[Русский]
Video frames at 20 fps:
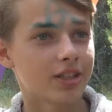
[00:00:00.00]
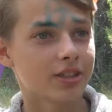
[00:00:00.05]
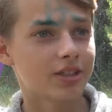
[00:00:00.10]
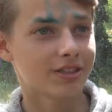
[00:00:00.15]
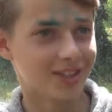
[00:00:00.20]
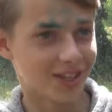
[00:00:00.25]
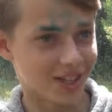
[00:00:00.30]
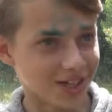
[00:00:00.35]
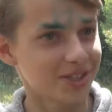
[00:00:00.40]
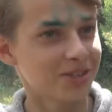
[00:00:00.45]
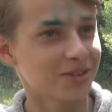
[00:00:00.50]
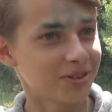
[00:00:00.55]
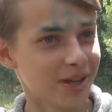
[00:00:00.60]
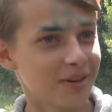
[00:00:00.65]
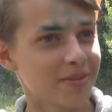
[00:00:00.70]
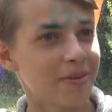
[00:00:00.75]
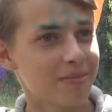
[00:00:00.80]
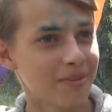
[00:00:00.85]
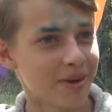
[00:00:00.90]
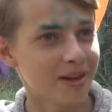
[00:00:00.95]
я
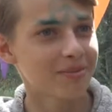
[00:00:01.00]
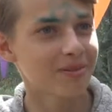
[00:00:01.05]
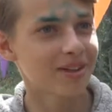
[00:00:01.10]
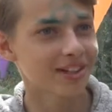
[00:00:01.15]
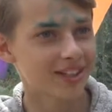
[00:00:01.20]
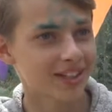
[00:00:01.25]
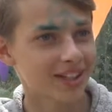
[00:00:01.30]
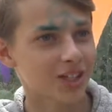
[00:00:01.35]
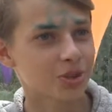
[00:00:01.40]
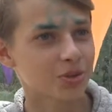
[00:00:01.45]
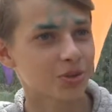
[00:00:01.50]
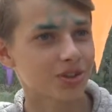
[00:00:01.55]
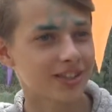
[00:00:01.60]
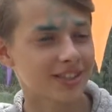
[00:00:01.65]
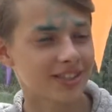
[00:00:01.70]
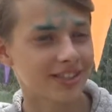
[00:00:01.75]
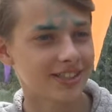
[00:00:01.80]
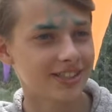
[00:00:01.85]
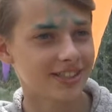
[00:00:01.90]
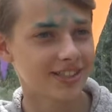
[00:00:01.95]
сюда попала благодаря
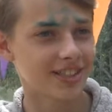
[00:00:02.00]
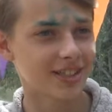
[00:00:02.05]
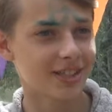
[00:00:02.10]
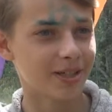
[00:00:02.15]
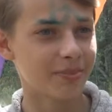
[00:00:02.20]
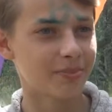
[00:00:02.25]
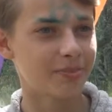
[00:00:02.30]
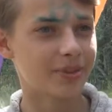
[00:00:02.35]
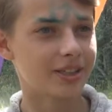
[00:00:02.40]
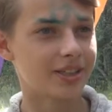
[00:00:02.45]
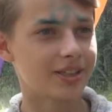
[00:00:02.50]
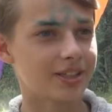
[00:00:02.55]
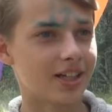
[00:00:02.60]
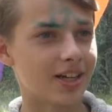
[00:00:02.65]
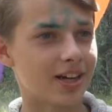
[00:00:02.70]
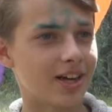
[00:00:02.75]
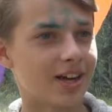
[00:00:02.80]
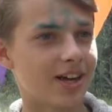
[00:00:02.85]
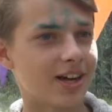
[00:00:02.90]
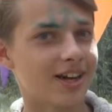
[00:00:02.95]
журналистике.
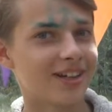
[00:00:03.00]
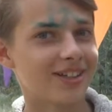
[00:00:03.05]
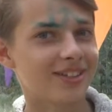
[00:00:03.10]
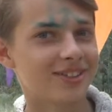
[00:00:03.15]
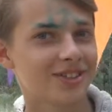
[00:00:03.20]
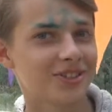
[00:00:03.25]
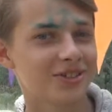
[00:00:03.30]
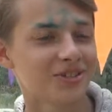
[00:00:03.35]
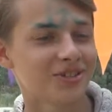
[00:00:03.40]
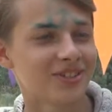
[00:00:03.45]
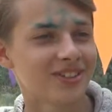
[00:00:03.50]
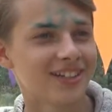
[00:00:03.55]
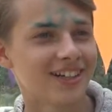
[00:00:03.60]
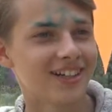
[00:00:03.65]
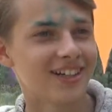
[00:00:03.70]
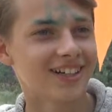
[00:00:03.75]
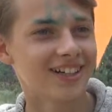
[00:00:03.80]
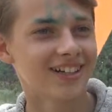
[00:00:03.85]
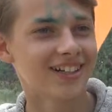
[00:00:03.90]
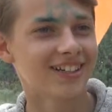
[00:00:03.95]
Придя
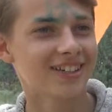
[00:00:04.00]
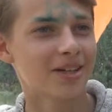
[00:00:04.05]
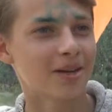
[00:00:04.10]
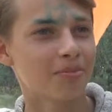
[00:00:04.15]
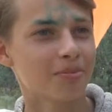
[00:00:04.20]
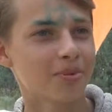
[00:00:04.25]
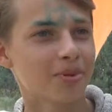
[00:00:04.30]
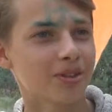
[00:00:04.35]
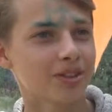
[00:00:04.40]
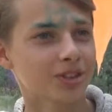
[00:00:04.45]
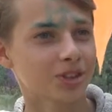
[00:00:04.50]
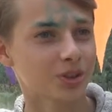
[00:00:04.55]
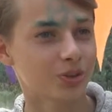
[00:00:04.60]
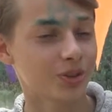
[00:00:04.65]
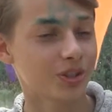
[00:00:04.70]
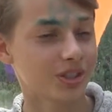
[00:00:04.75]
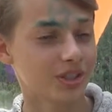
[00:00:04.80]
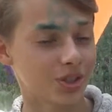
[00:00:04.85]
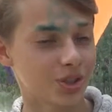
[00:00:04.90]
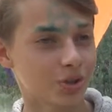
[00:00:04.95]
сюда, я поняла, что
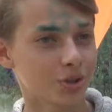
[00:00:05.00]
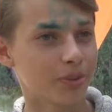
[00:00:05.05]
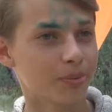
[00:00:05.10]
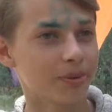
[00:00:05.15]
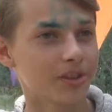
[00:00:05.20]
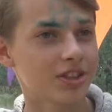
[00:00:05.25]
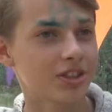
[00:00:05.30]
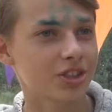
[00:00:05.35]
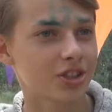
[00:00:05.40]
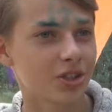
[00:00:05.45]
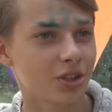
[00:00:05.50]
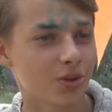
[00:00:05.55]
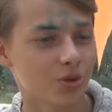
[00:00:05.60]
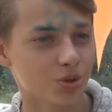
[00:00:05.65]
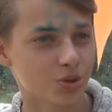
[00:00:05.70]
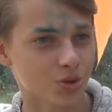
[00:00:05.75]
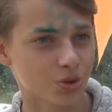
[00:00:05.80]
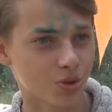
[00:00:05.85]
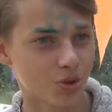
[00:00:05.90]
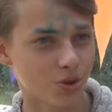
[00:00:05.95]
есть еще дополнительный
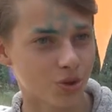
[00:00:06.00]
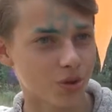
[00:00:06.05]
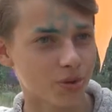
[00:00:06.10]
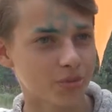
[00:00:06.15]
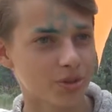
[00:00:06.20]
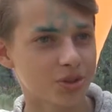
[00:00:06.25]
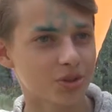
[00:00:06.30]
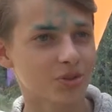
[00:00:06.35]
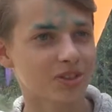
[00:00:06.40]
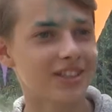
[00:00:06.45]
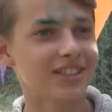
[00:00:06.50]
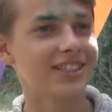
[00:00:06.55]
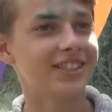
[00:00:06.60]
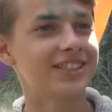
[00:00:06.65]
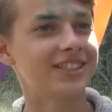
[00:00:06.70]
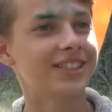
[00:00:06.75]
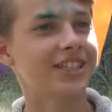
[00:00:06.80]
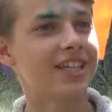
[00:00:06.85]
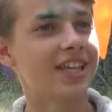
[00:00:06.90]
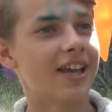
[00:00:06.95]
кружок, кроме
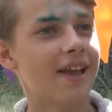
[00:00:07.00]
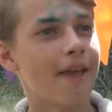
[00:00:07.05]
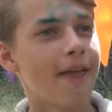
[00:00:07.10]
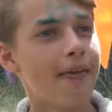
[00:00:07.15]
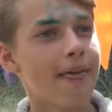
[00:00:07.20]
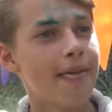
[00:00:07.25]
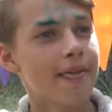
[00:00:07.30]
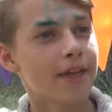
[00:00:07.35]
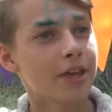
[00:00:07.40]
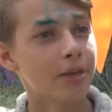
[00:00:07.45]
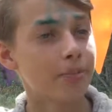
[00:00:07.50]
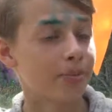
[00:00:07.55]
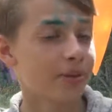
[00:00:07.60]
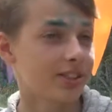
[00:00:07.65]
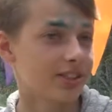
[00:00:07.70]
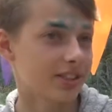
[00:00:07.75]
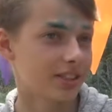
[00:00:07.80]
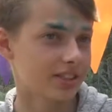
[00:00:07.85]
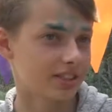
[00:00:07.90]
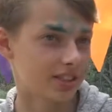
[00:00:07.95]
журналистики. И
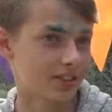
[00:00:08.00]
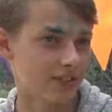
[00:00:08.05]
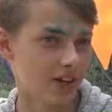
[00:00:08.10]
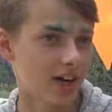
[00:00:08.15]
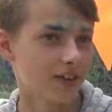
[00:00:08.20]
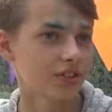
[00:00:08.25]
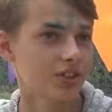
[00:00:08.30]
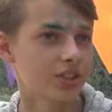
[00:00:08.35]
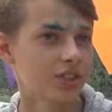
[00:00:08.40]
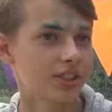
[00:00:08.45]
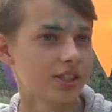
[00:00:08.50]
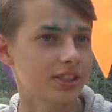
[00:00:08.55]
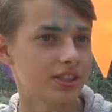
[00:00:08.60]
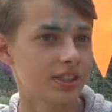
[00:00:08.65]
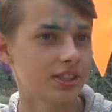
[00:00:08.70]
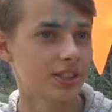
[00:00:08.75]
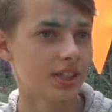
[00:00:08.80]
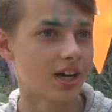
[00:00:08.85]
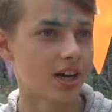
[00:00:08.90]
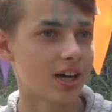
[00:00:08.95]

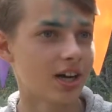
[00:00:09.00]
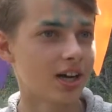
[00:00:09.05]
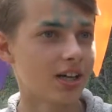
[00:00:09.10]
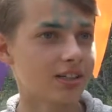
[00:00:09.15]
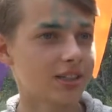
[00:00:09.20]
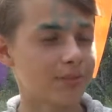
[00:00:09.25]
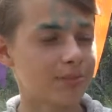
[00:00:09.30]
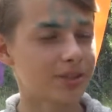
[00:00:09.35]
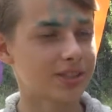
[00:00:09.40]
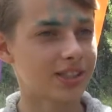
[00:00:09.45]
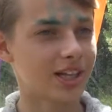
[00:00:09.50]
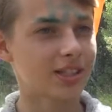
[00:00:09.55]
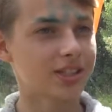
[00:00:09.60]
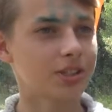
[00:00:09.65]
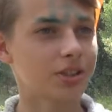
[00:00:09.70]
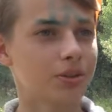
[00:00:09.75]
поинтересовавшись, я записался